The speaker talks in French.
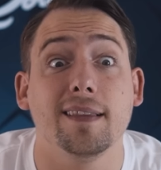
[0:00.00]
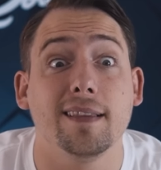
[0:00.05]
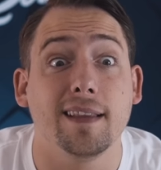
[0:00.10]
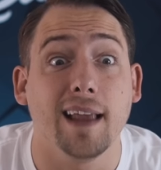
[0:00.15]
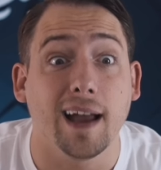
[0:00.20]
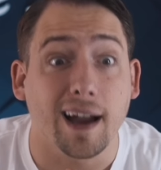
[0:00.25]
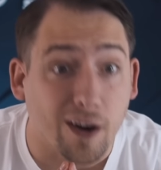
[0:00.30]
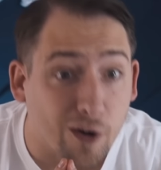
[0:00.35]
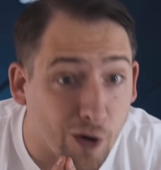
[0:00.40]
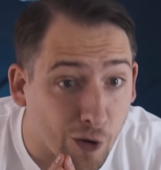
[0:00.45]

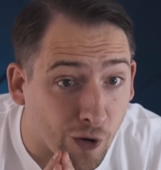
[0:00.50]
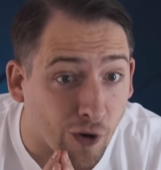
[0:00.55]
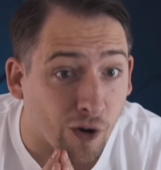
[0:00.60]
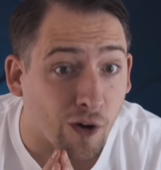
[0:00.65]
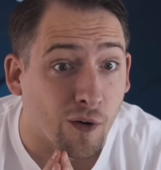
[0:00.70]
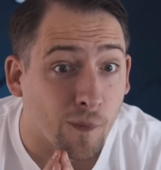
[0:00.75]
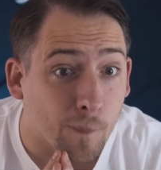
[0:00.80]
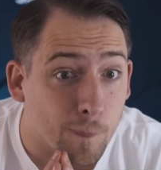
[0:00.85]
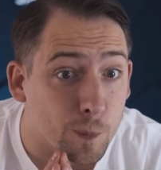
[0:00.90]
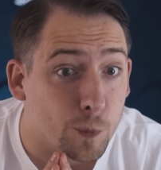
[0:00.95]

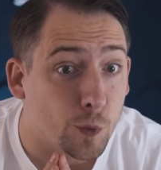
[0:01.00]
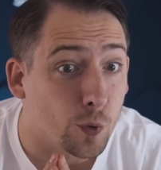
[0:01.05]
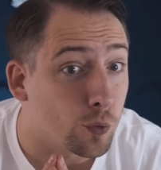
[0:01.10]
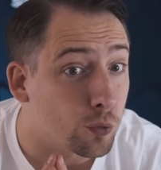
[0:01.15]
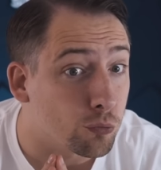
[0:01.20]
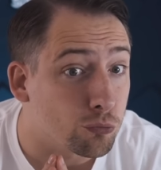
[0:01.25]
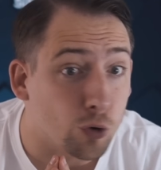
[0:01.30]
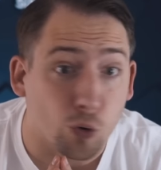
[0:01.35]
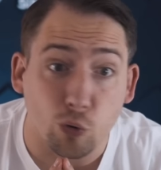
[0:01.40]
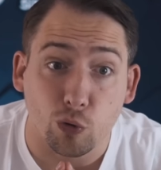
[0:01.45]
D'accord.
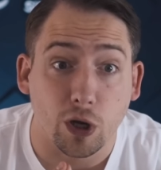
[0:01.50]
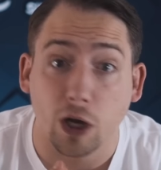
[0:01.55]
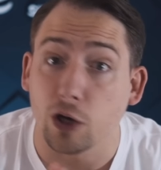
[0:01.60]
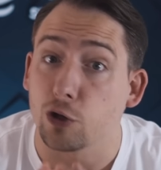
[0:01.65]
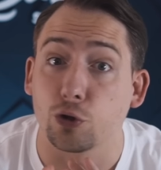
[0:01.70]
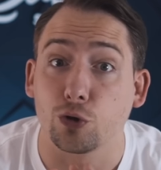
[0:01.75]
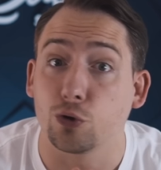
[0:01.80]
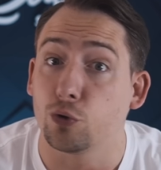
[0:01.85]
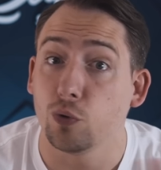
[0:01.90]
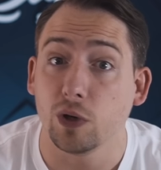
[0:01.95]
Donc on
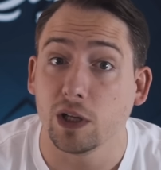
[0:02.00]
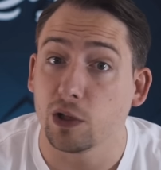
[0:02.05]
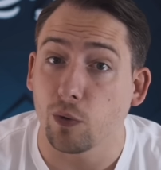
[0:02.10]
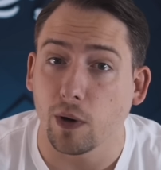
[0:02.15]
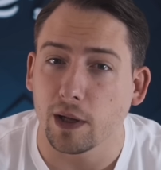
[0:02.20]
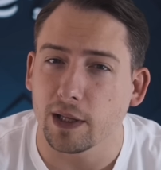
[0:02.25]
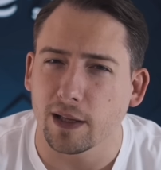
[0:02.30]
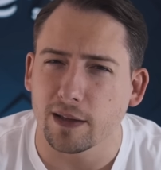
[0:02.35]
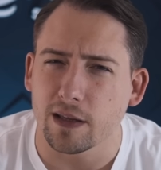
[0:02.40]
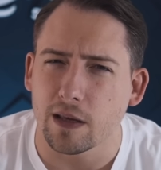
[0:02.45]
gâche tous les
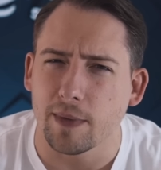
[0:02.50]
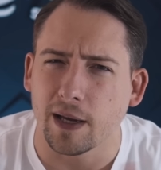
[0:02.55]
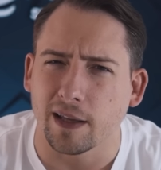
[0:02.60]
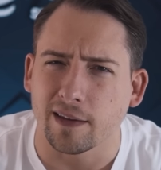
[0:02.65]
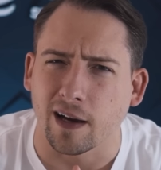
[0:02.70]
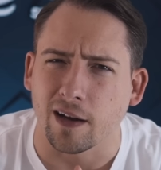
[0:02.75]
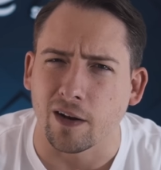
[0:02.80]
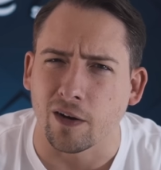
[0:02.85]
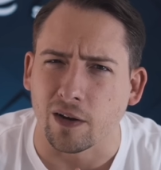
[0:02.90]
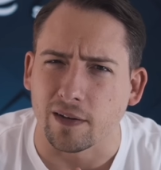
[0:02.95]
trois derniers
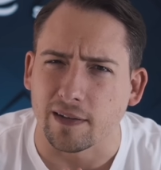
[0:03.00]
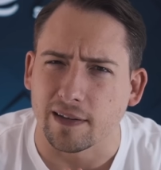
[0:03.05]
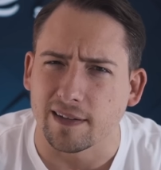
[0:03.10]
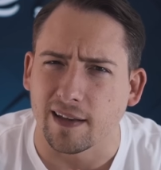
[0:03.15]
mètres alors, c'est